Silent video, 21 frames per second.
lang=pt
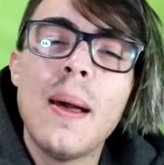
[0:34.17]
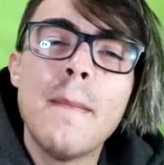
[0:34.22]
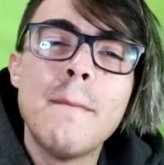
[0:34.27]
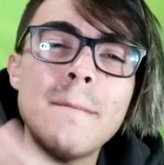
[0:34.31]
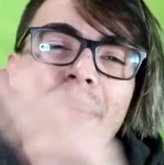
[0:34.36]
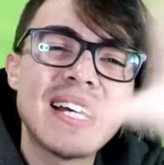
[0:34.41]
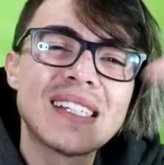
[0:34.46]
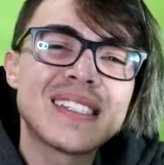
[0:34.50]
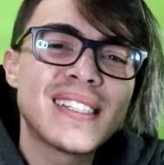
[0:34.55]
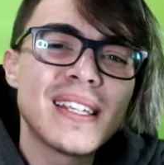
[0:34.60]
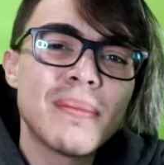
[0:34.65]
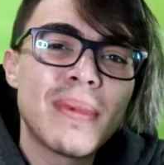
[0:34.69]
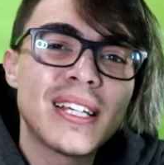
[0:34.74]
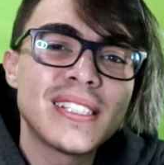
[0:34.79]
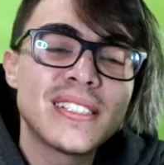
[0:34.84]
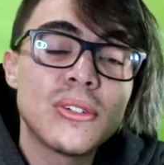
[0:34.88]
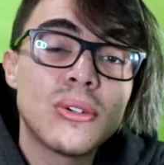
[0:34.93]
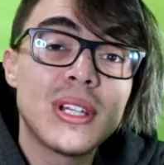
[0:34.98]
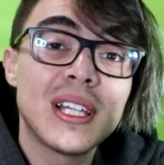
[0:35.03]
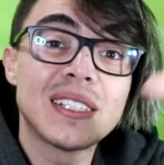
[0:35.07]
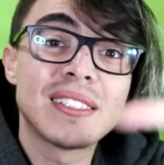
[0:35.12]
Mas sem
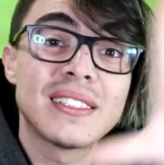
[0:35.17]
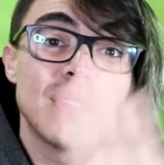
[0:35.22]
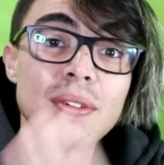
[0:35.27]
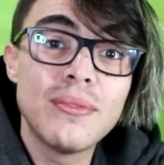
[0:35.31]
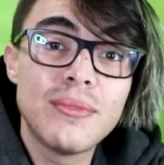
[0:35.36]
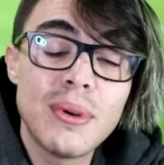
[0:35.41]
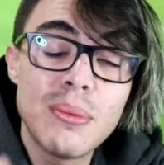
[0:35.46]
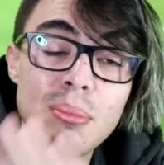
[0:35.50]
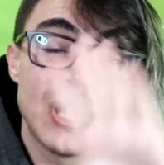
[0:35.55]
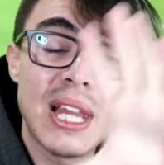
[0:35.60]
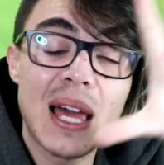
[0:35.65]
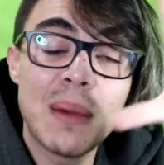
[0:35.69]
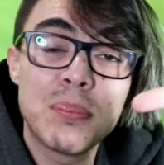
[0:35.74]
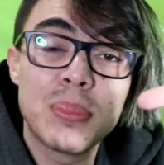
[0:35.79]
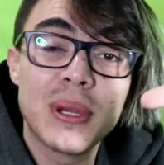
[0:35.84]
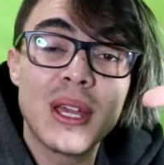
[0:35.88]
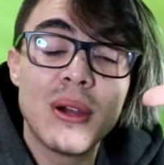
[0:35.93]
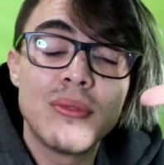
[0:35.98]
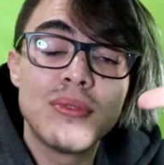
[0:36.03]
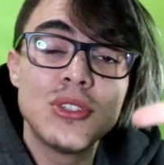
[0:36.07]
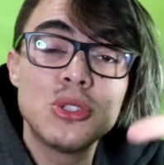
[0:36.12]
mais enrolação, vamos lá,
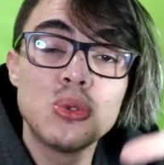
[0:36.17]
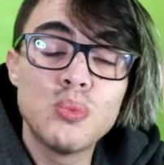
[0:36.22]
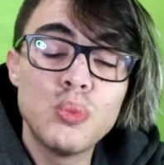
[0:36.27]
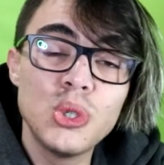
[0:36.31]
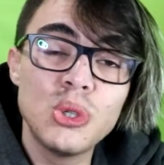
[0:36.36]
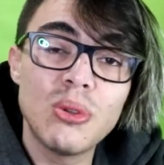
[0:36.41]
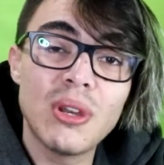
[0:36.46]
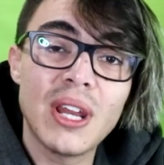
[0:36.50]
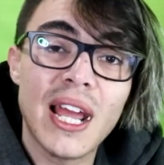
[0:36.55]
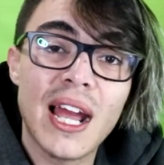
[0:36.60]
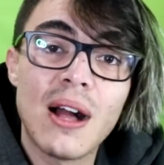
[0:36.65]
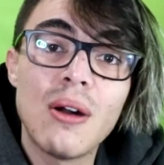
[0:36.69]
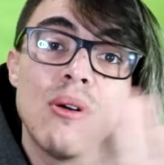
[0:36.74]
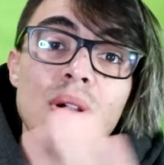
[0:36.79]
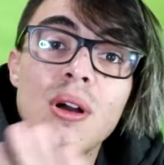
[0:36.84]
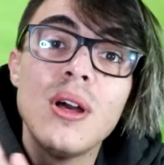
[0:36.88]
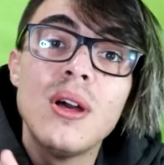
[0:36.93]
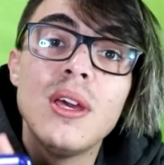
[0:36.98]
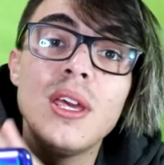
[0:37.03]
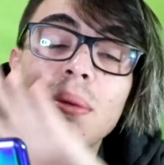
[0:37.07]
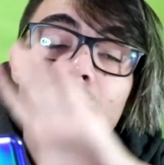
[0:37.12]
porque é um vídeo muito legal
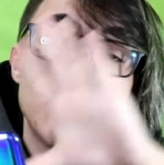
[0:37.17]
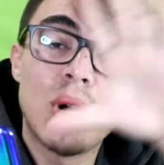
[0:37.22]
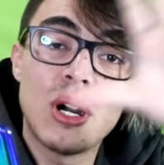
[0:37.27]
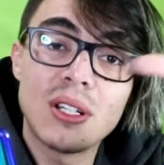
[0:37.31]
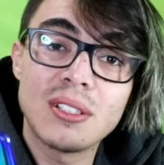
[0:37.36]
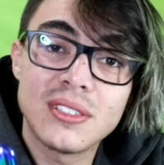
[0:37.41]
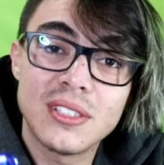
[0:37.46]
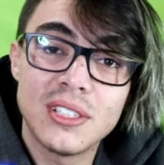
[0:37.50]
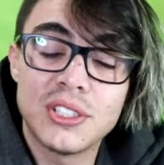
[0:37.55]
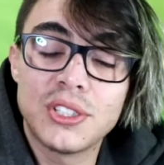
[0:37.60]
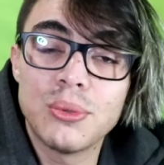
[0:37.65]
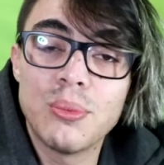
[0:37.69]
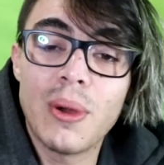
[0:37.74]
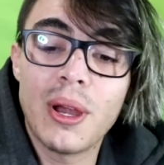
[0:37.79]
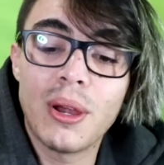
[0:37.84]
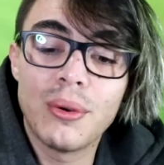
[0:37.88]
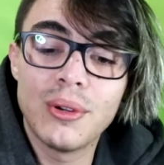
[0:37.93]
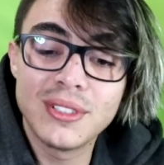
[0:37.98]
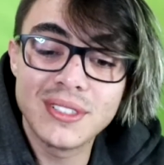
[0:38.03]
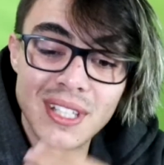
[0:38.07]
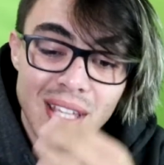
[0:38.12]
embora seja uma
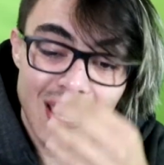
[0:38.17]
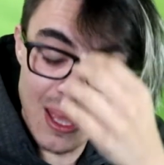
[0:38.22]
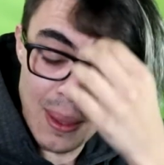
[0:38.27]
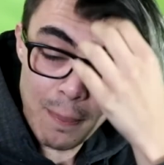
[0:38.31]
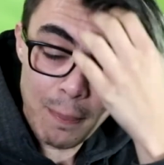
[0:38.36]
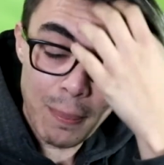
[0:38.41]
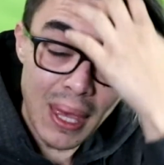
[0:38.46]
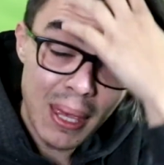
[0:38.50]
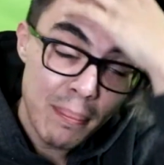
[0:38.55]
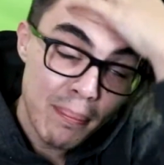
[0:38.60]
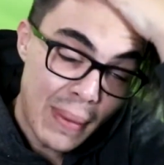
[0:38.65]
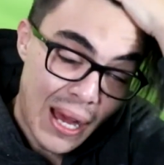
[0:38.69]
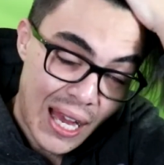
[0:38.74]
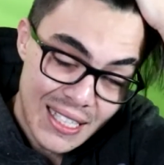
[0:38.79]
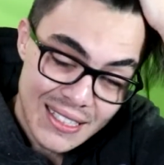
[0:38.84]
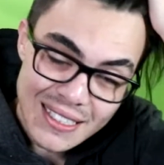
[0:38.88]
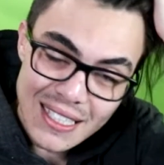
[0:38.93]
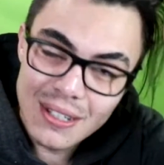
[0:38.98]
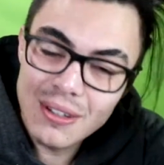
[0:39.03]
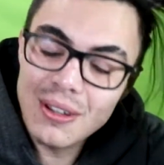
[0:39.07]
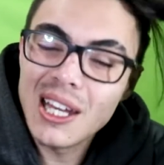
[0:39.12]
coisa bem
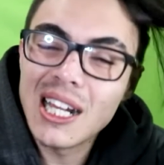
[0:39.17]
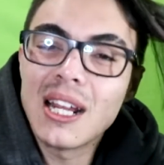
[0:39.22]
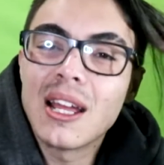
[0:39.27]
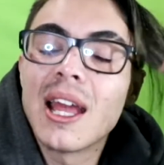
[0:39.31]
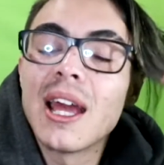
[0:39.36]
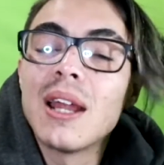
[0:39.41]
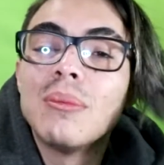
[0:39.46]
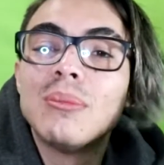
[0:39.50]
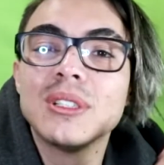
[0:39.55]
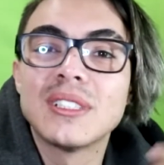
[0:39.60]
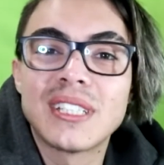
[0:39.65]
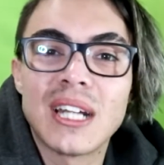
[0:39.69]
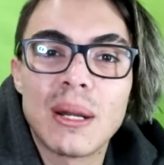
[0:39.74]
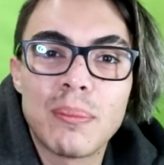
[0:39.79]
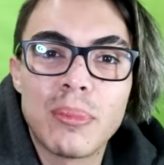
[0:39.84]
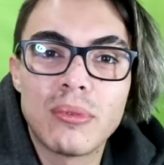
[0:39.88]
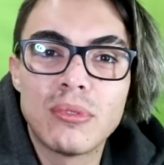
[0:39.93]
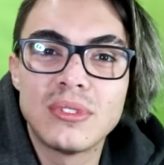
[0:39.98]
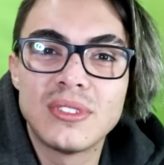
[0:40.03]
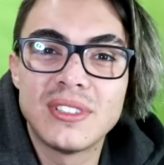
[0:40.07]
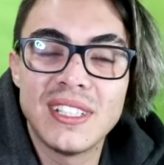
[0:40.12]
básica que eu quero mostrar
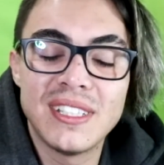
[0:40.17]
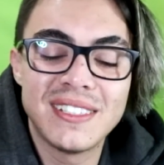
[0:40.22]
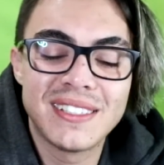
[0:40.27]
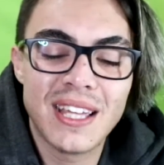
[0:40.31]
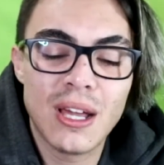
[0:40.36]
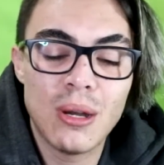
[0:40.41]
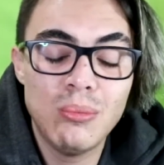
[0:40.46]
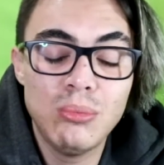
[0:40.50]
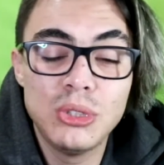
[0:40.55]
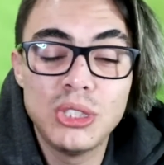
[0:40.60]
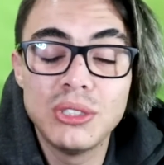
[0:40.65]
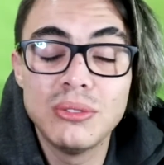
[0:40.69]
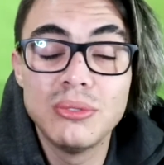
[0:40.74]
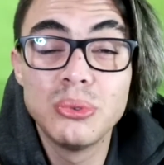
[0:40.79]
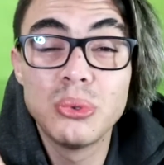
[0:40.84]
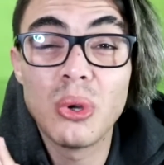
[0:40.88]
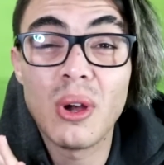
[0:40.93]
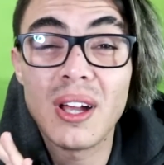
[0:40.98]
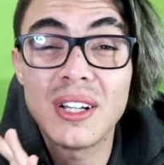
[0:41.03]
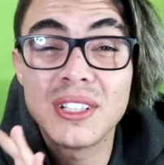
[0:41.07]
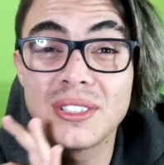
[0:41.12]
para vocês, que é o motivo
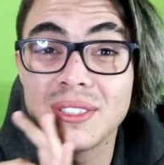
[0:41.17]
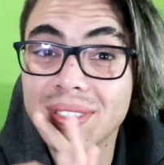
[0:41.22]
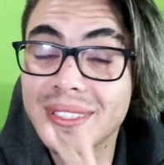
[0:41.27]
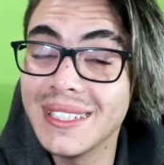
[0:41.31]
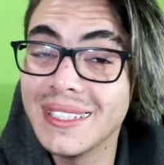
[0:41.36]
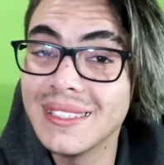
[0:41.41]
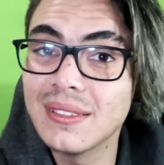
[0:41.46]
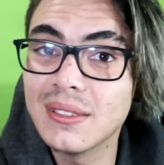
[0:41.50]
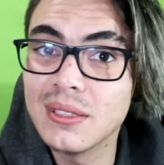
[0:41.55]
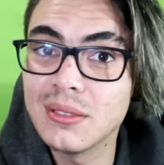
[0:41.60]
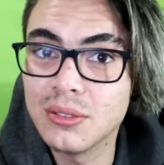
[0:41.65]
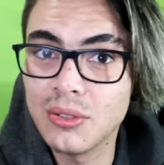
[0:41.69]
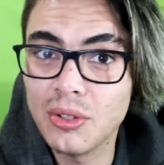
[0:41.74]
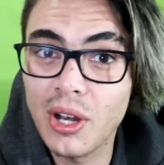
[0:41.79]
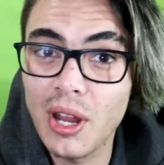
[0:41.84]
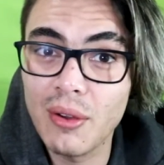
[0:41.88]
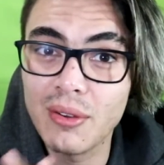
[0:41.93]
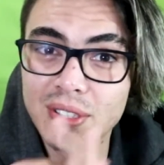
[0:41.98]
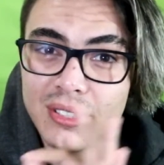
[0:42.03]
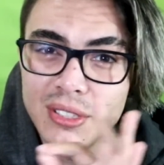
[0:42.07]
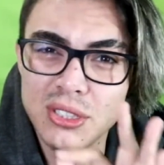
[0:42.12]
que eu acho
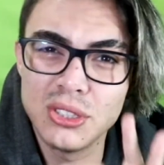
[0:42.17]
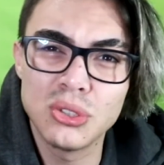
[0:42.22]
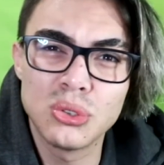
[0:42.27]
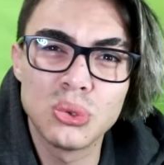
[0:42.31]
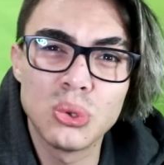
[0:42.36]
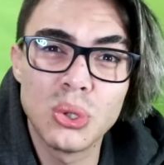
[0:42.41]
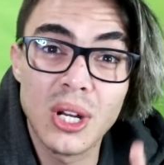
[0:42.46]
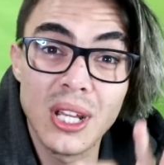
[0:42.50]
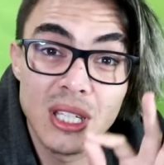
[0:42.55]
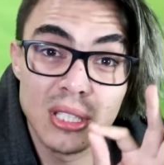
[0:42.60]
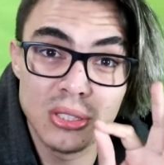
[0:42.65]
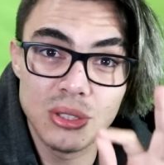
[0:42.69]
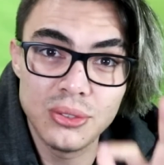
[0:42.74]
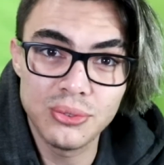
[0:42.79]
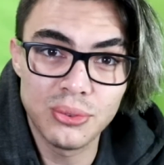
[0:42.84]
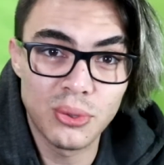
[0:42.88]
sensacional esse editor aqui de